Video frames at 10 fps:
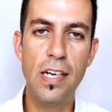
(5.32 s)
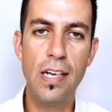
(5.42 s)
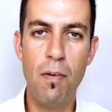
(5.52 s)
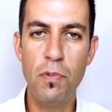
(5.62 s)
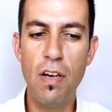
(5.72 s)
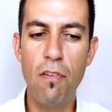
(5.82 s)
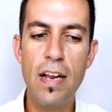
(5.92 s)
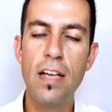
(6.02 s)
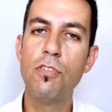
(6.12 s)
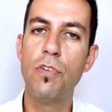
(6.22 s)
en el que vamos a
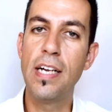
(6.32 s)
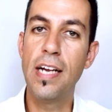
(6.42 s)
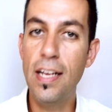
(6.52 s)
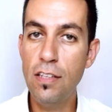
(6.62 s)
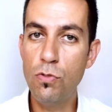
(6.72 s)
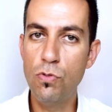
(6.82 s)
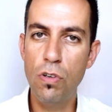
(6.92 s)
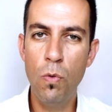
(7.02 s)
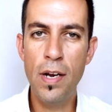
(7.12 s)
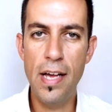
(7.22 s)
hablar sobre qué es un
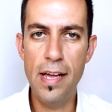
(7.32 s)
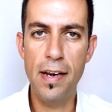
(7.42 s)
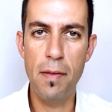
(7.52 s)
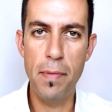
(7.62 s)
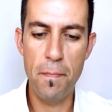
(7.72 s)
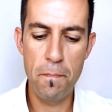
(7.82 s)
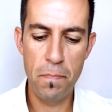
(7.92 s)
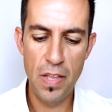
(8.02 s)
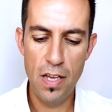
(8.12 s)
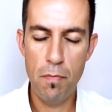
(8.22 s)
software ERP.
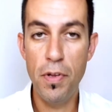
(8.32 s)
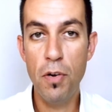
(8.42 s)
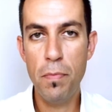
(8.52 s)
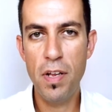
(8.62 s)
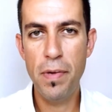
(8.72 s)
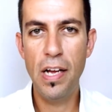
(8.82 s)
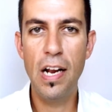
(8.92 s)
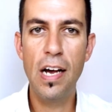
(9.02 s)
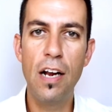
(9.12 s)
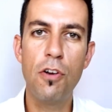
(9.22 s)
Mi nombre es Miguel
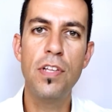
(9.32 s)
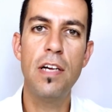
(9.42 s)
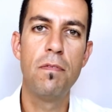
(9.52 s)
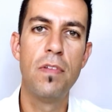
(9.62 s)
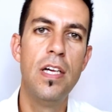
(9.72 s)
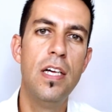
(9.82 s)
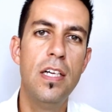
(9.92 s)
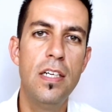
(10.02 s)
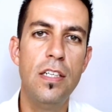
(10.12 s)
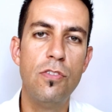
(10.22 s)
Ángel Ronda
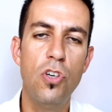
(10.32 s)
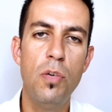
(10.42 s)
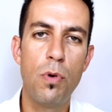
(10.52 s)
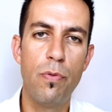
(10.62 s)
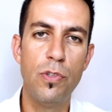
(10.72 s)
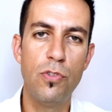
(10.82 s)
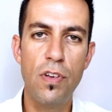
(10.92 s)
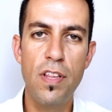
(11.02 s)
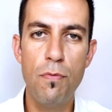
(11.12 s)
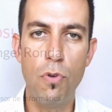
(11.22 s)
y soy profesor de